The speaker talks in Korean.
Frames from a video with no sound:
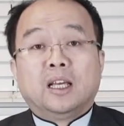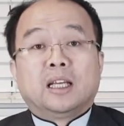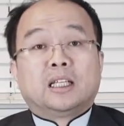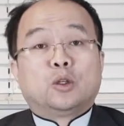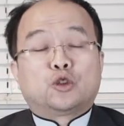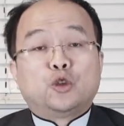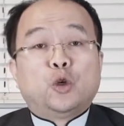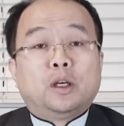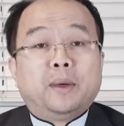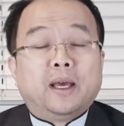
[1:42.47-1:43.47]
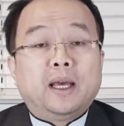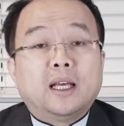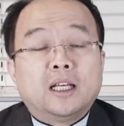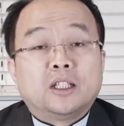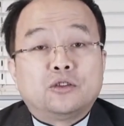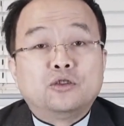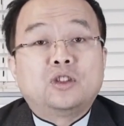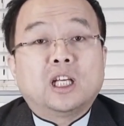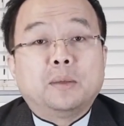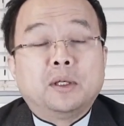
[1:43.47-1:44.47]
그리고 수요 예배
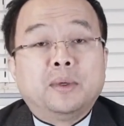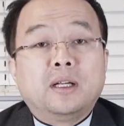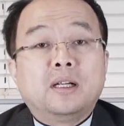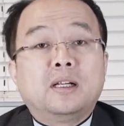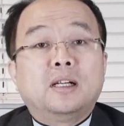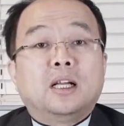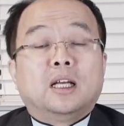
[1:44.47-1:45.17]
윤택의 비밀